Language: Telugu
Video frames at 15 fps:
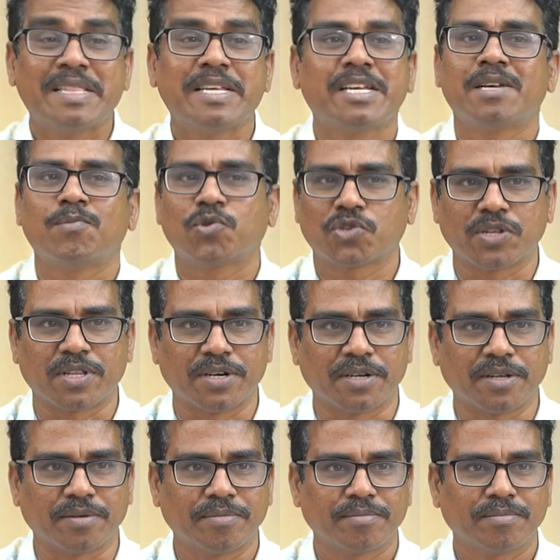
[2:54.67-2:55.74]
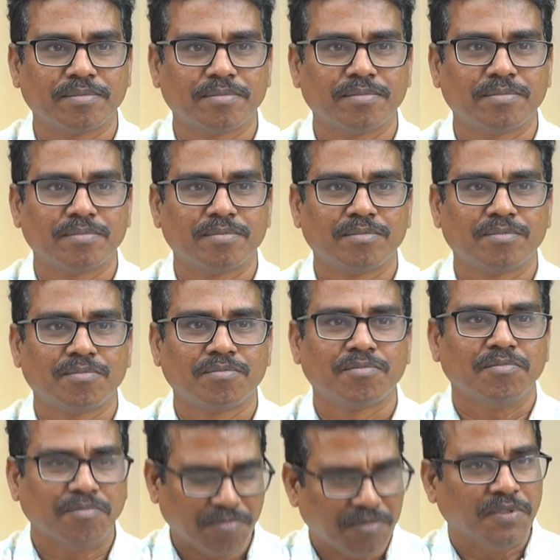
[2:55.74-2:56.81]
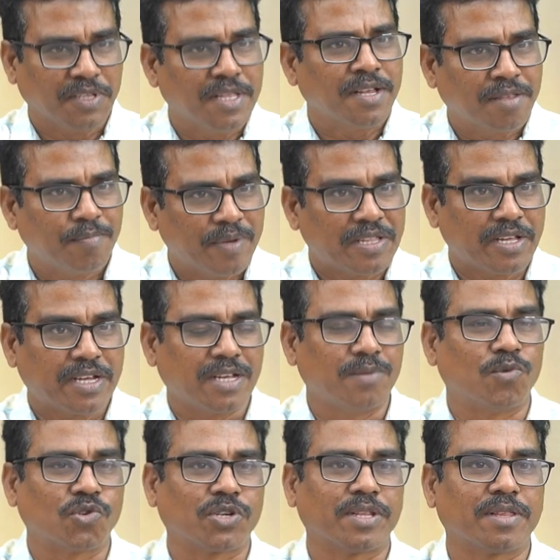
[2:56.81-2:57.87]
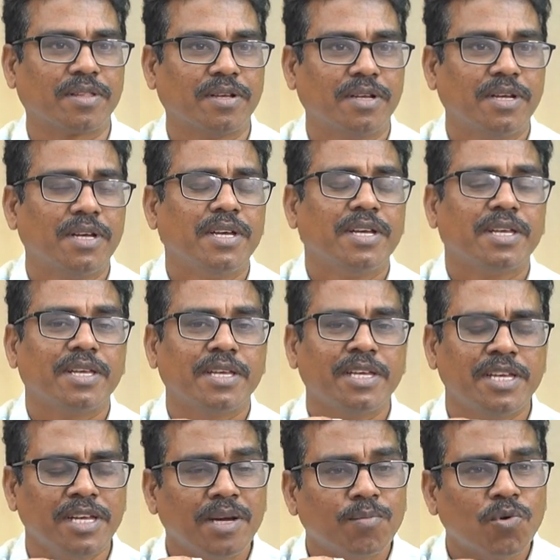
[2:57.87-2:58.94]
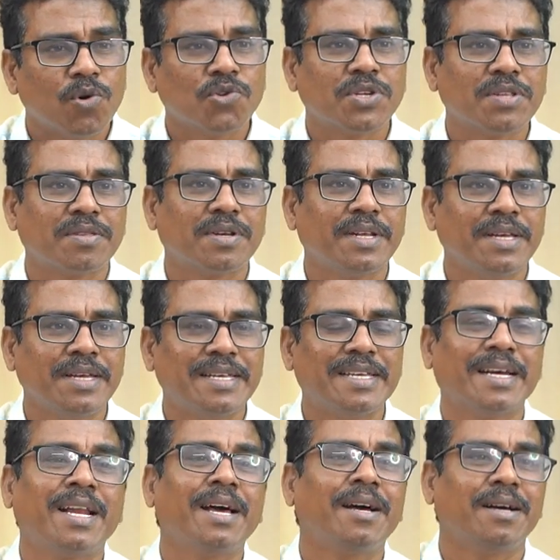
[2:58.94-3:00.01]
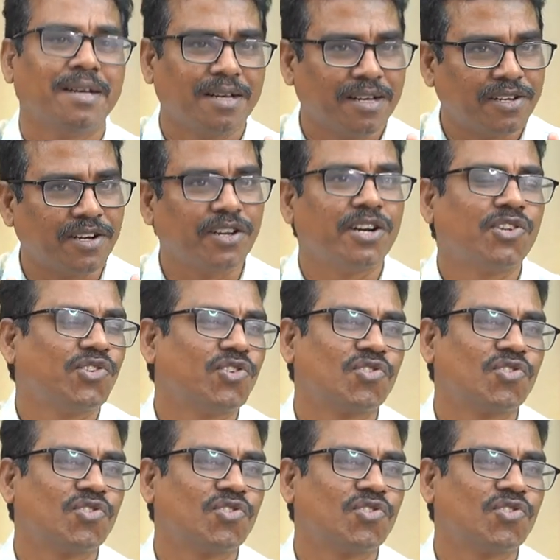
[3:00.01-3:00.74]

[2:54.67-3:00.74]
బేసిక్ ఎమోషన్స్ అంటారు కరెక్ట్ కరెక్ట్ కరెక్ట్ ఇది ద బేసిక్ ఎమోషన్స్ అవు ఈ ఎమోషన్స్ని ఎలా రెగ్యులేట్